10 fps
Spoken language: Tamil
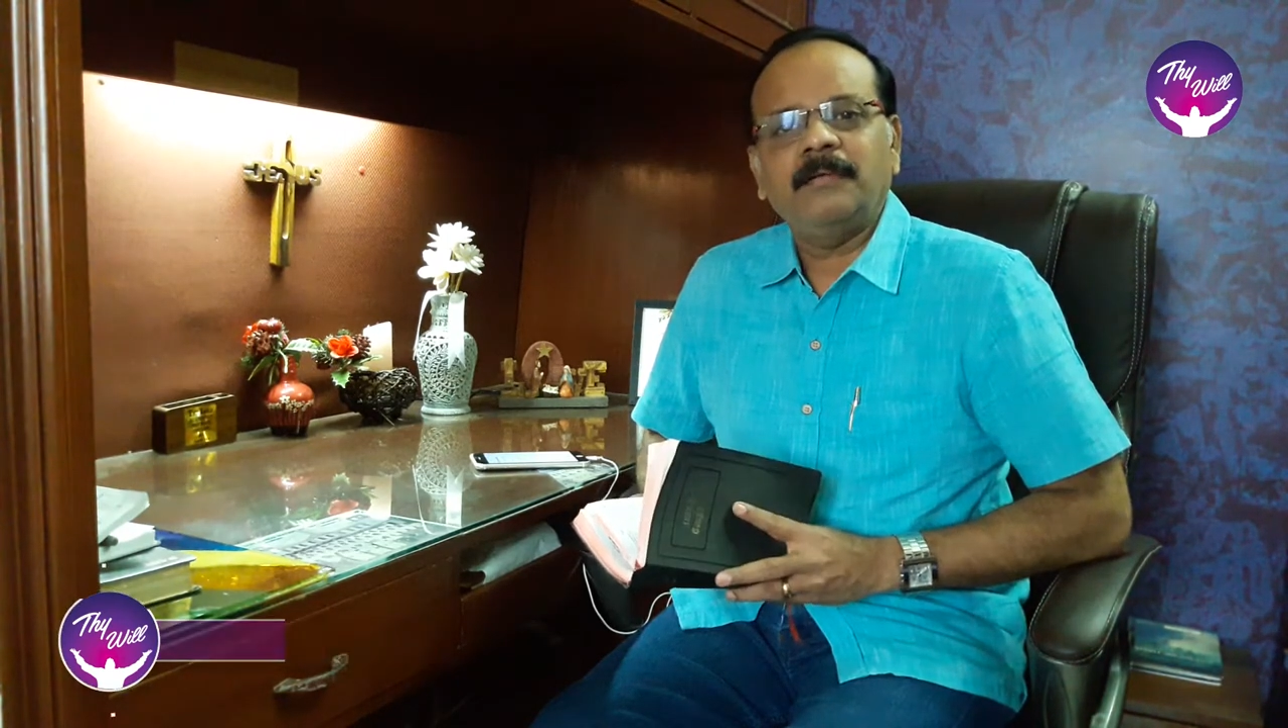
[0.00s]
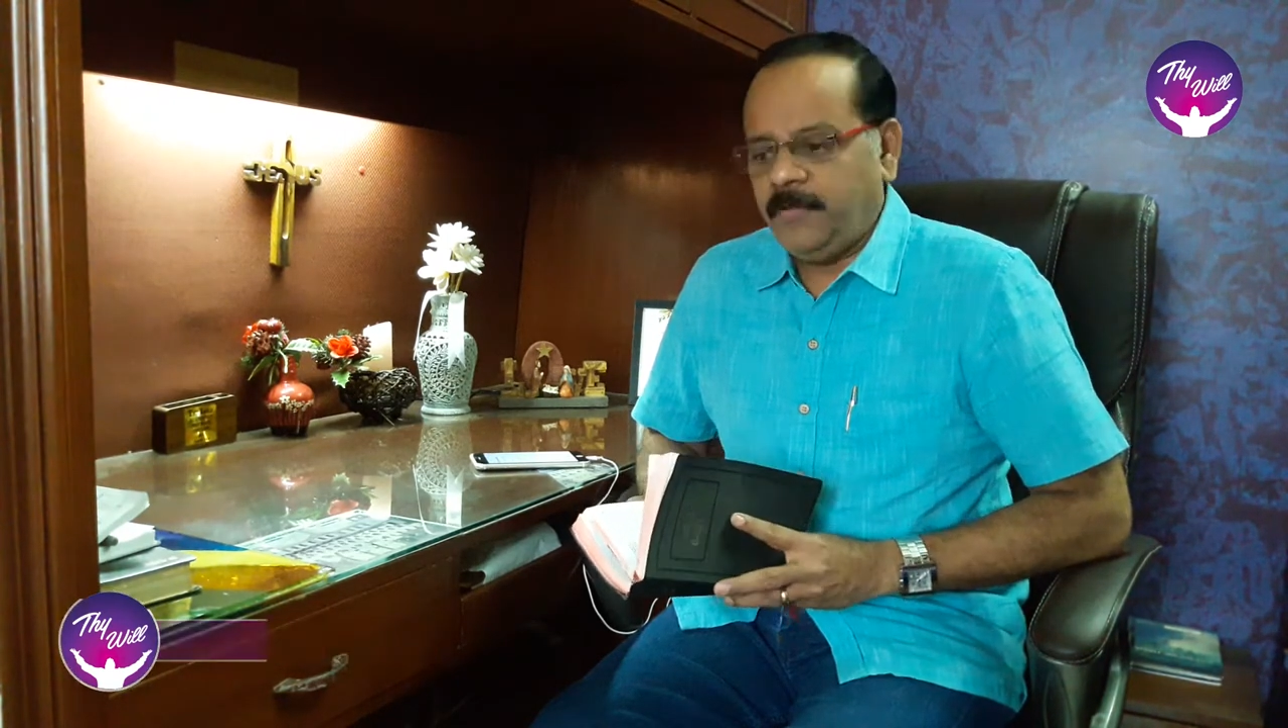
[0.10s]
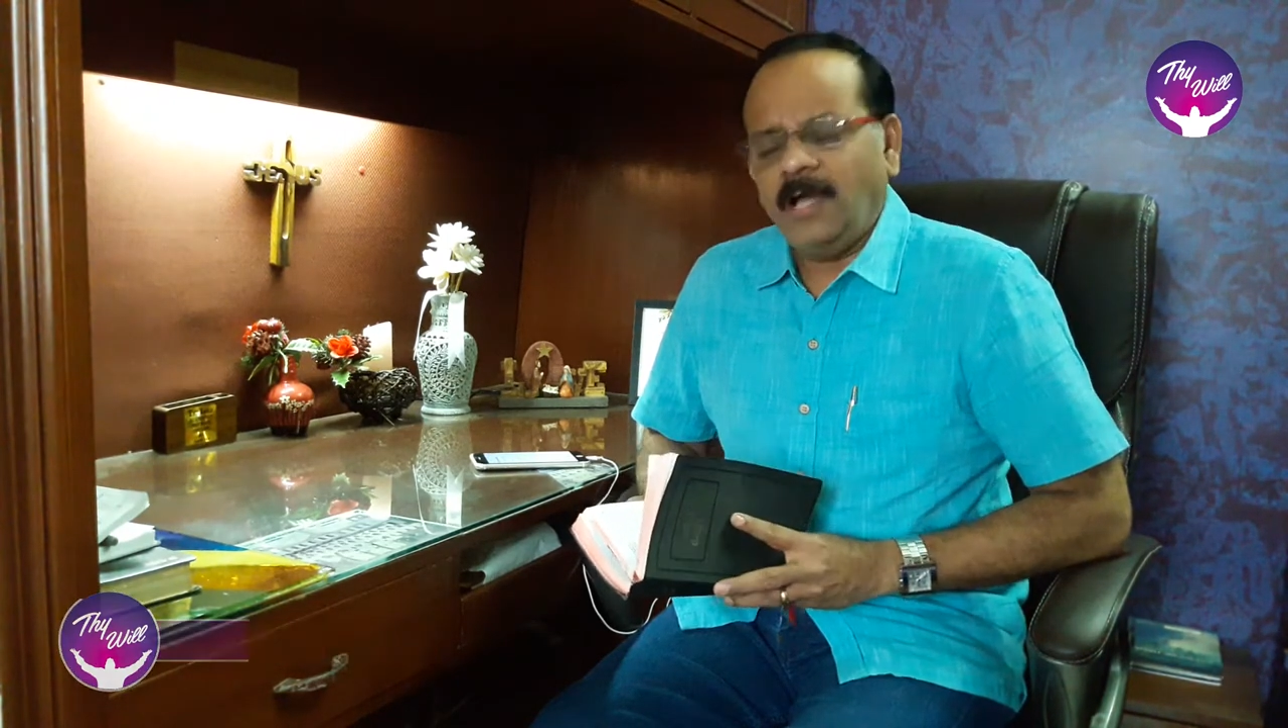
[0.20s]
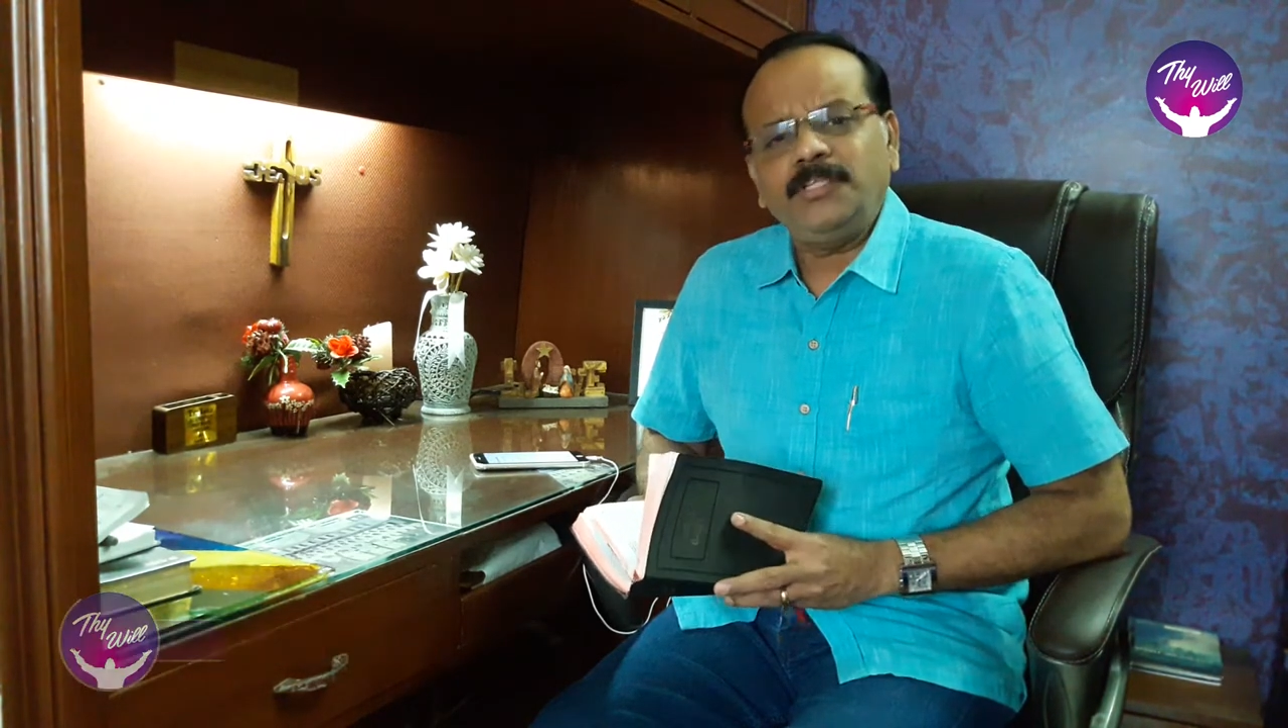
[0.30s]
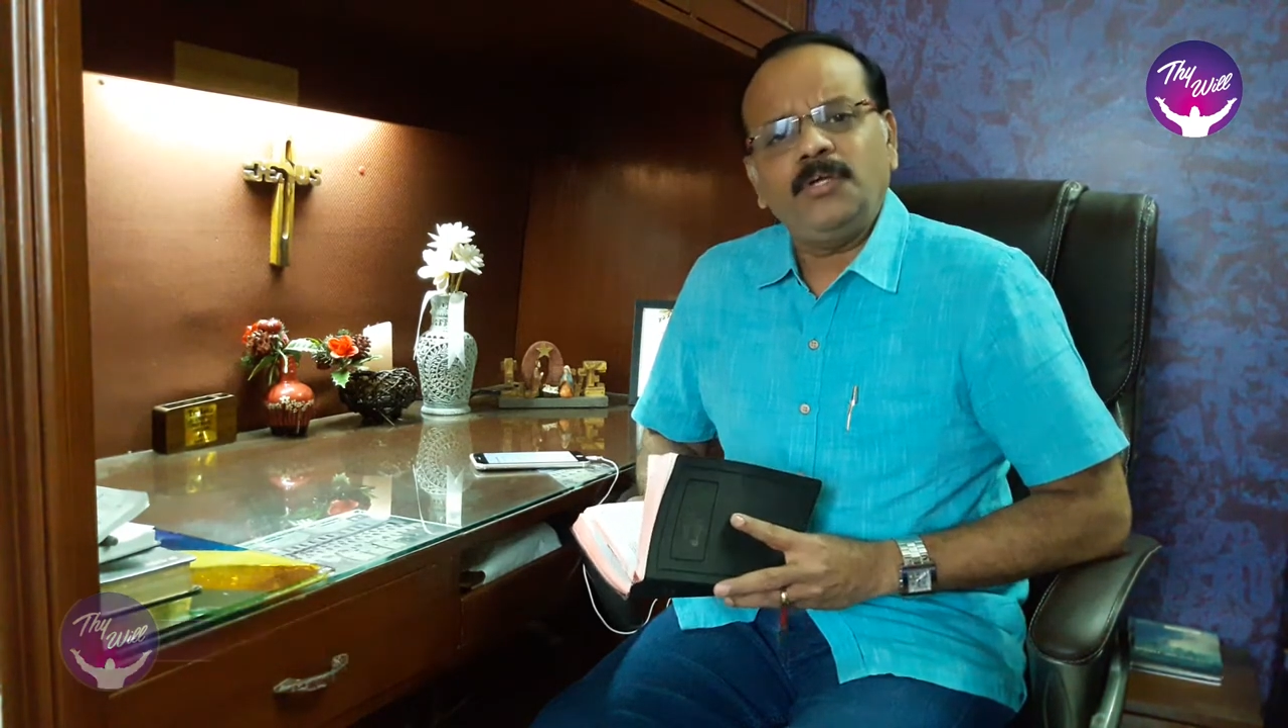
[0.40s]

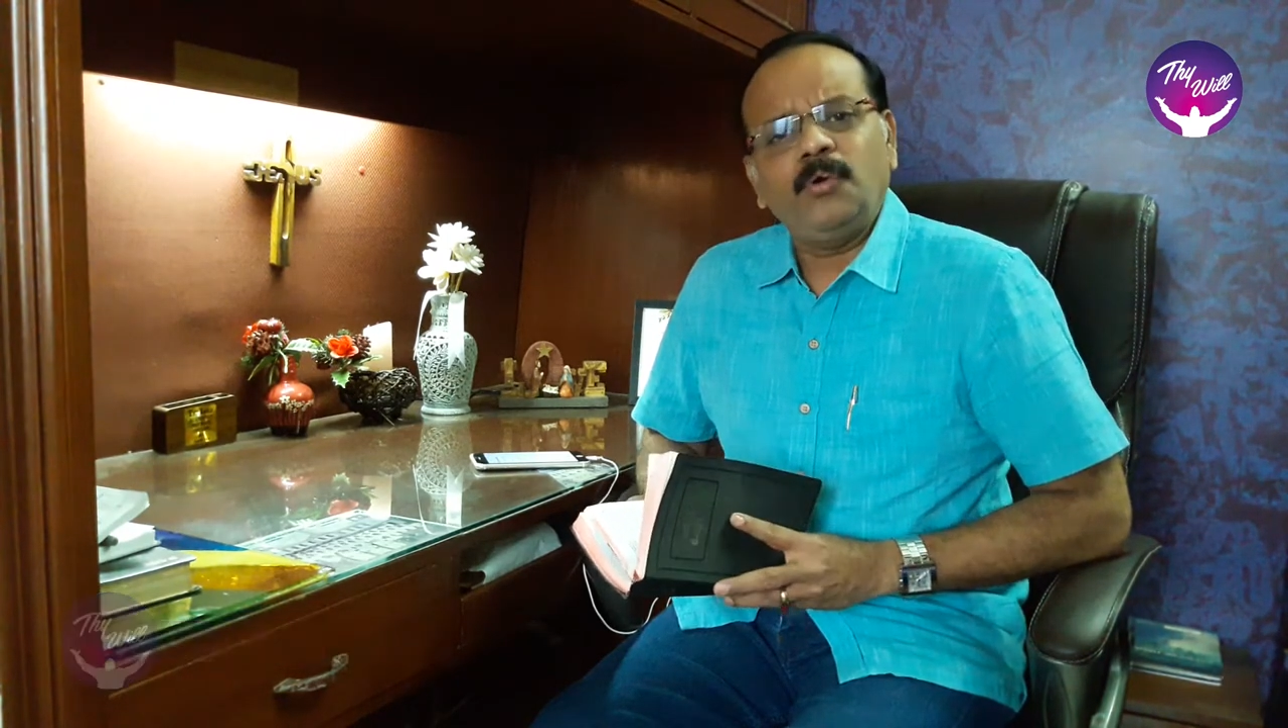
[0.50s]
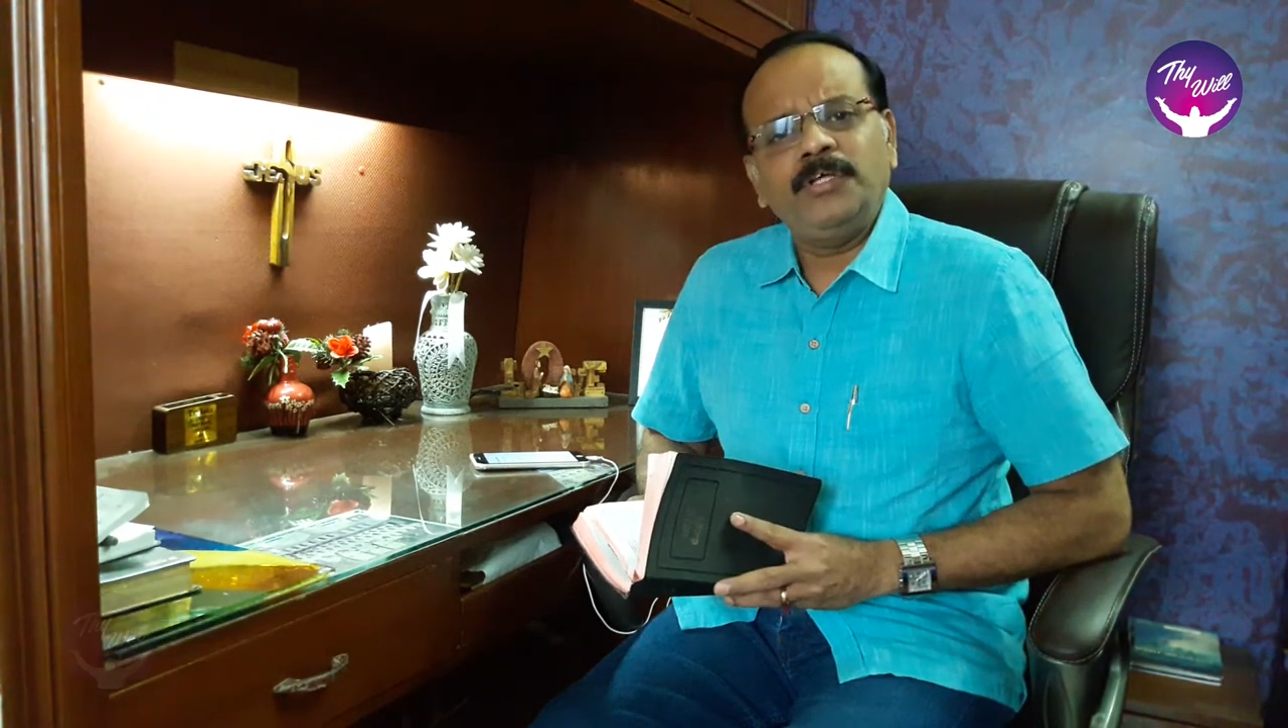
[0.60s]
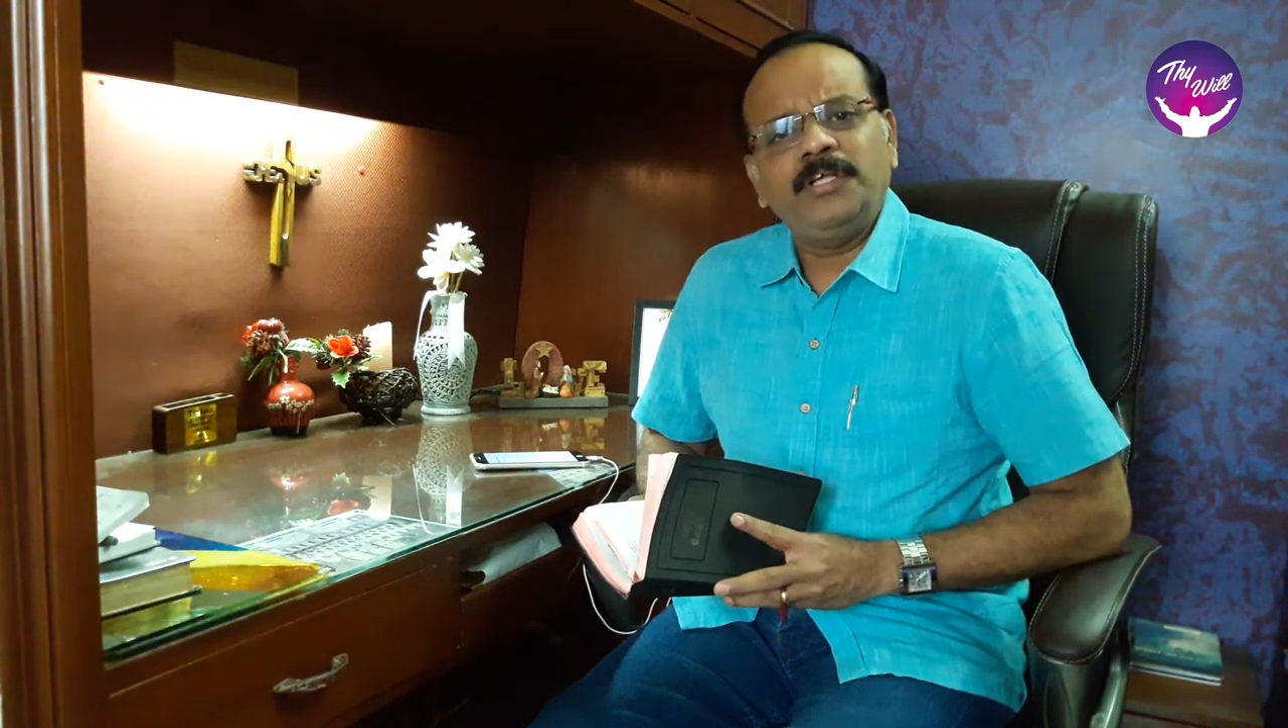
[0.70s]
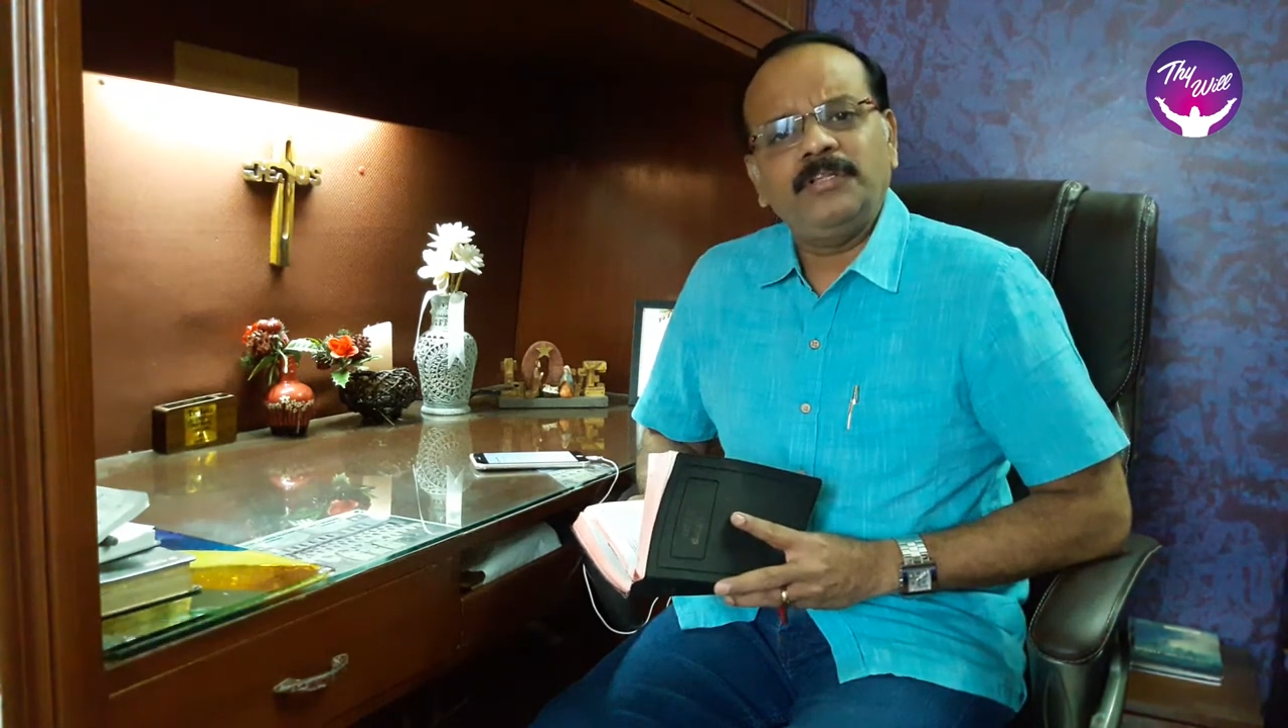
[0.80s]
வியாதியோடு